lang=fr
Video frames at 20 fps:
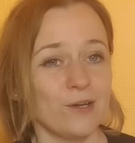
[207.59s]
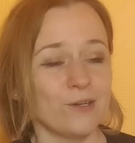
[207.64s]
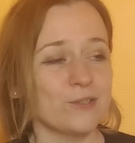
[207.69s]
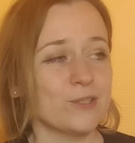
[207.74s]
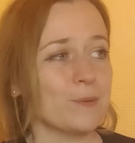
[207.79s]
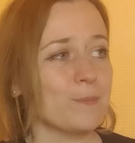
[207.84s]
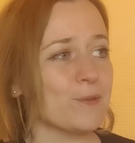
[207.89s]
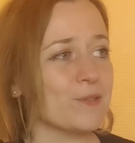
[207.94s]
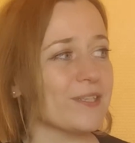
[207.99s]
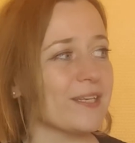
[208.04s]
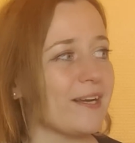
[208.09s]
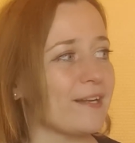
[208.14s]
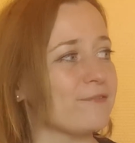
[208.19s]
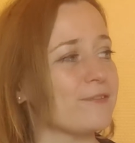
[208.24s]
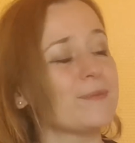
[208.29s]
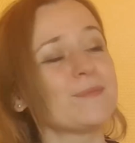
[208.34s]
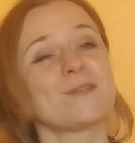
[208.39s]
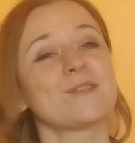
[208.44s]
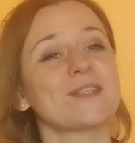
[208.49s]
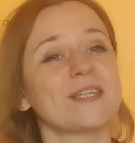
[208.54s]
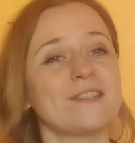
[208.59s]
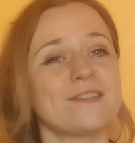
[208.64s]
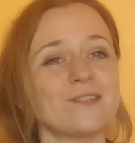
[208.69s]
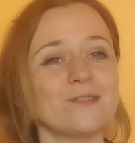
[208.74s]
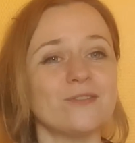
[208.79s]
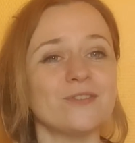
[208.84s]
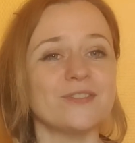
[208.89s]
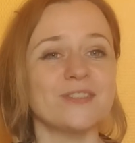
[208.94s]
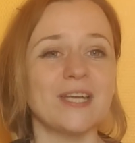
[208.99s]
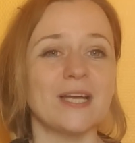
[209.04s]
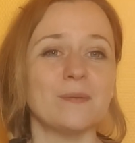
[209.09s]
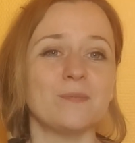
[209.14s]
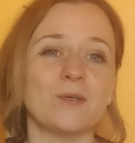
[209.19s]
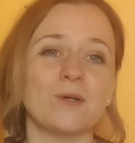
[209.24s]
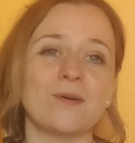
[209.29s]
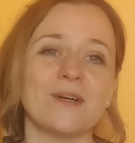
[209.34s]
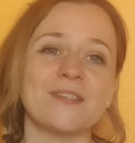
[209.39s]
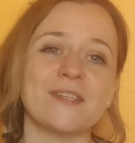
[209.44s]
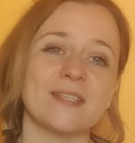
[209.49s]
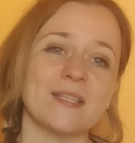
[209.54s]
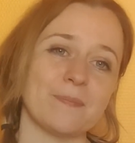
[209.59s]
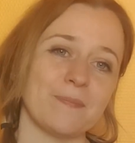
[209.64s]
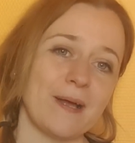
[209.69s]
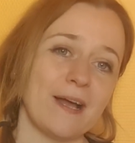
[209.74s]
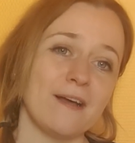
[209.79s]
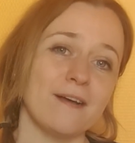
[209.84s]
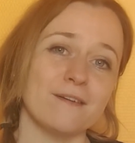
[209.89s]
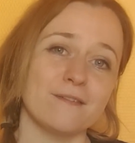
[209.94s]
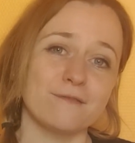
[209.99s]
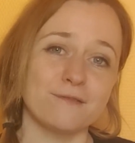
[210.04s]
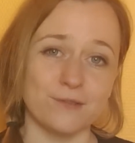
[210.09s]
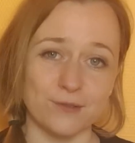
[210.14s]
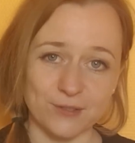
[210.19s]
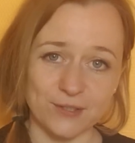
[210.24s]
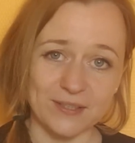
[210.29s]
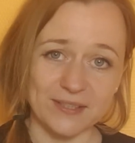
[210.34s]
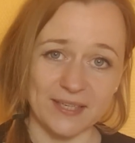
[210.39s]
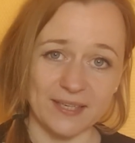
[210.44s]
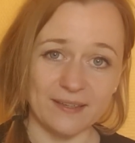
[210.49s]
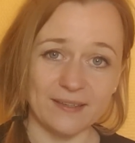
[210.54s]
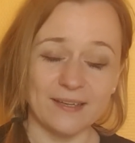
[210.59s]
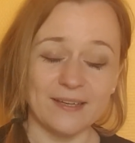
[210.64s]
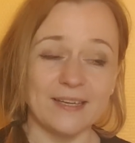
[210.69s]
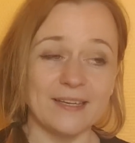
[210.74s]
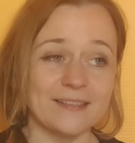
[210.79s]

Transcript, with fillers: se poser la fameuse question, tiens, pourquoi ça n'a pas fonctionné